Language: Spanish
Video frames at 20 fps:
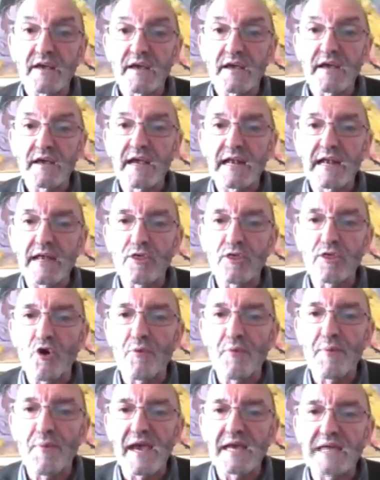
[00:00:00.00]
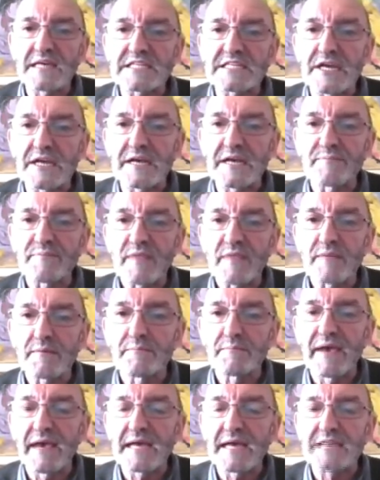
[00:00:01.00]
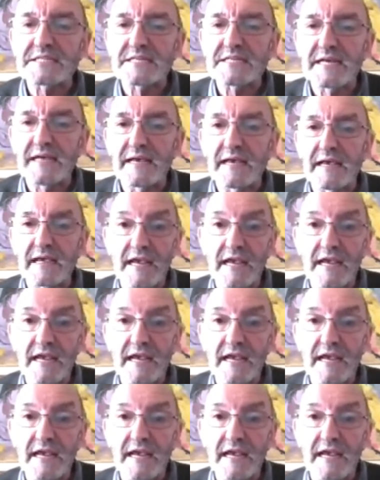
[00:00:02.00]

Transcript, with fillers: eh, la 2BS BS